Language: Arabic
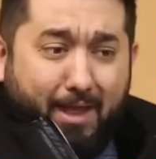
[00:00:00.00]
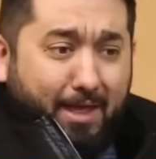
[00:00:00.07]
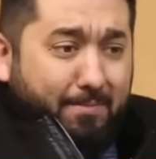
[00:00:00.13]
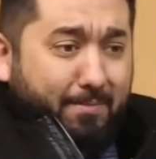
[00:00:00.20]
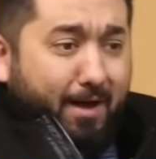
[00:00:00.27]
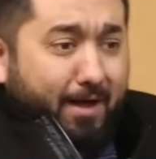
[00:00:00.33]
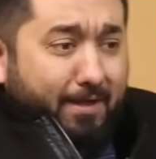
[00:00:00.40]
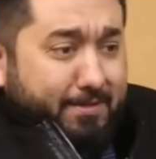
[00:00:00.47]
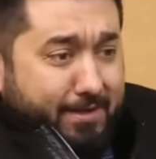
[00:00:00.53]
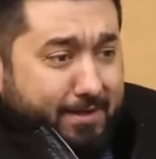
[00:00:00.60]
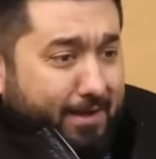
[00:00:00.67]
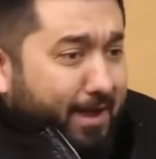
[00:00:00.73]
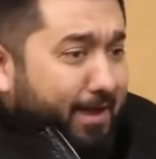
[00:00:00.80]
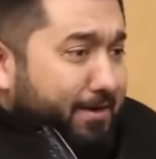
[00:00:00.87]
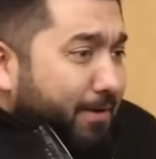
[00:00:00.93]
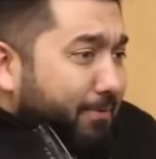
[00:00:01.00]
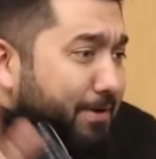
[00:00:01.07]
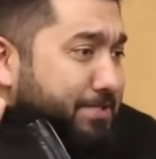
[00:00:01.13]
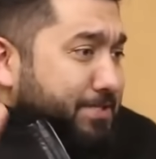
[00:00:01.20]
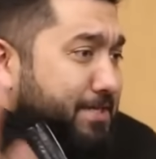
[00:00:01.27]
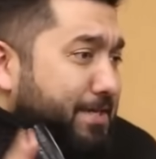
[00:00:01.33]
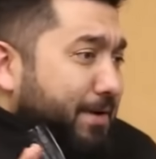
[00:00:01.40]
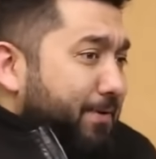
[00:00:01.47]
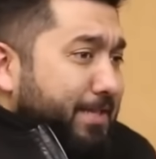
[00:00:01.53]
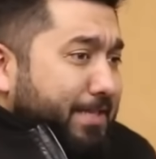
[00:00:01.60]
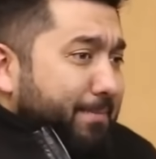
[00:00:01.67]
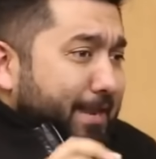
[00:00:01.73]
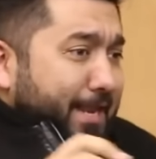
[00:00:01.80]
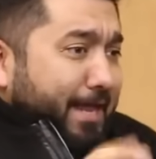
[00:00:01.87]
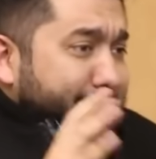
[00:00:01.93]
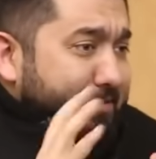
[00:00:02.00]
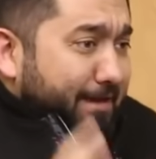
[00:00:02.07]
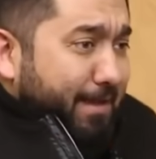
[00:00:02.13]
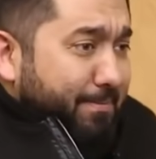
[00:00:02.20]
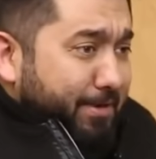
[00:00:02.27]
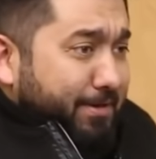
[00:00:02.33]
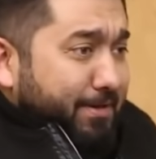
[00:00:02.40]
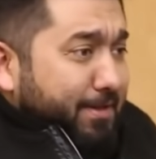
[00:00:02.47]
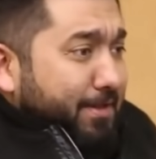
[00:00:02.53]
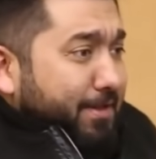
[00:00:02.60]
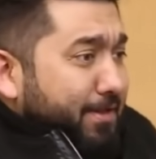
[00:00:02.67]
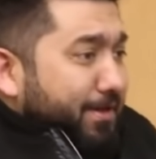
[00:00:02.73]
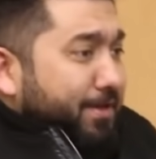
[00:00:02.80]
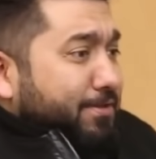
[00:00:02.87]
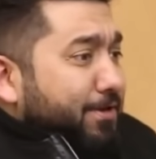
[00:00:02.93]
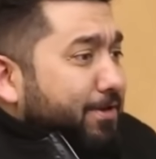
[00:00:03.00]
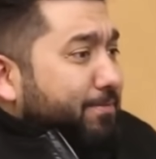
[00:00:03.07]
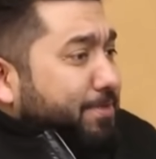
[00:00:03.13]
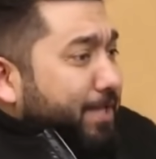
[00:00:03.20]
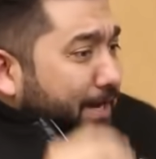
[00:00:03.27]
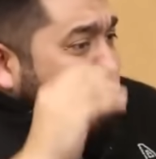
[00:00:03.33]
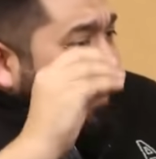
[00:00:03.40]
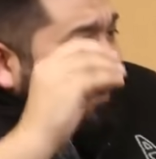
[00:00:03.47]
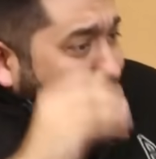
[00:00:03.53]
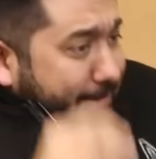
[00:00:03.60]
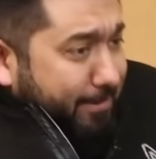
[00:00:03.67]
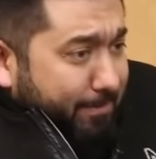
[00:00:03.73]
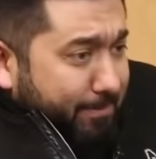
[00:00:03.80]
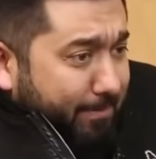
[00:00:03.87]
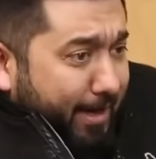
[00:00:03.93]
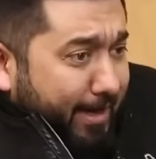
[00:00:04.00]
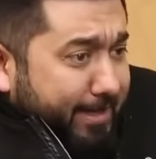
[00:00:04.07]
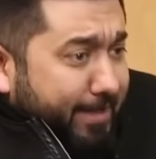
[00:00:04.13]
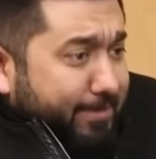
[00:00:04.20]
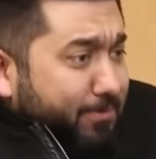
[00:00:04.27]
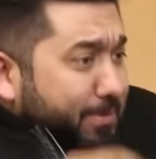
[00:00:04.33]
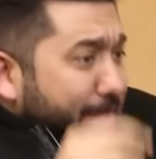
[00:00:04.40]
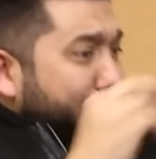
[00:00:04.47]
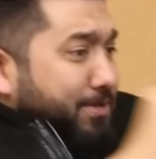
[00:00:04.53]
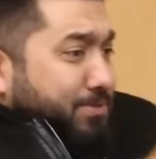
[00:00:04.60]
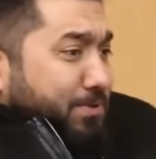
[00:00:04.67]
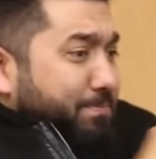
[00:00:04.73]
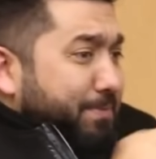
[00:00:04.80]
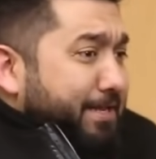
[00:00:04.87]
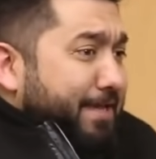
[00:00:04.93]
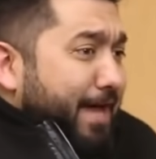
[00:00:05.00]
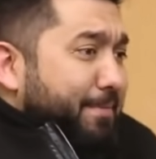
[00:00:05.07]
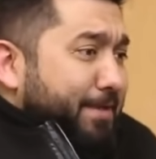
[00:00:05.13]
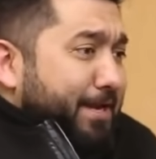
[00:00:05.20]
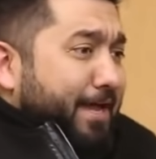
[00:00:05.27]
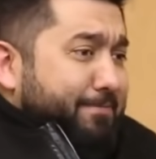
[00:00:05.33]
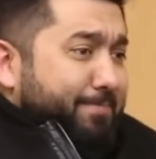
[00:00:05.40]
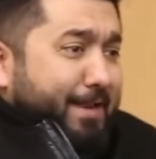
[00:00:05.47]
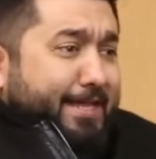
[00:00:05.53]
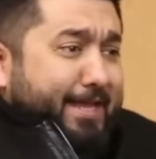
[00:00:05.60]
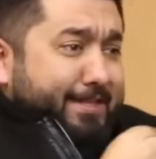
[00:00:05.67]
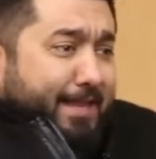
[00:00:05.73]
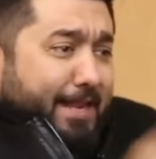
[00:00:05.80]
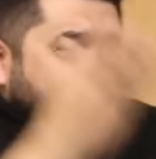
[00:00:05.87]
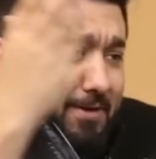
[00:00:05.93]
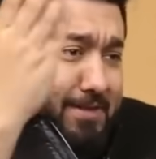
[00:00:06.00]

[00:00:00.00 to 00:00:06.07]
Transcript: والله ما ادري، انا اول شيء سويته بلغت الامن، قلت لهم ترى الرواتب انباقت ودا يرجعون بالكاميرات بلكة ترى